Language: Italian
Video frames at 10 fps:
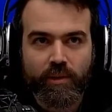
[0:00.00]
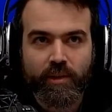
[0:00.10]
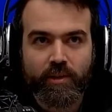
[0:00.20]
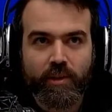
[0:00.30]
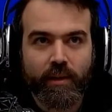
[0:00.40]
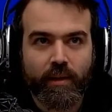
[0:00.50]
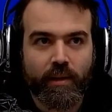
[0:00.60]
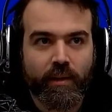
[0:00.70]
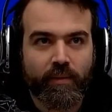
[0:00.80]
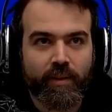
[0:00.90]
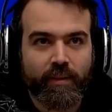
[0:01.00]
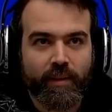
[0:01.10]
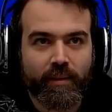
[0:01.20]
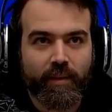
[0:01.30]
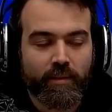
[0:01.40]
se avete le
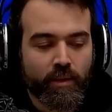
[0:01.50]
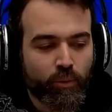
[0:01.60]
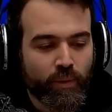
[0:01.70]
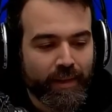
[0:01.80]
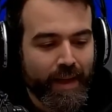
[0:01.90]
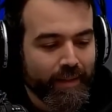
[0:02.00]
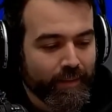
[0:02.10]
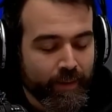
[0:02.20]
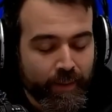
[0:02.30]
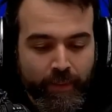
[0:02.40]
attrezzature adatte,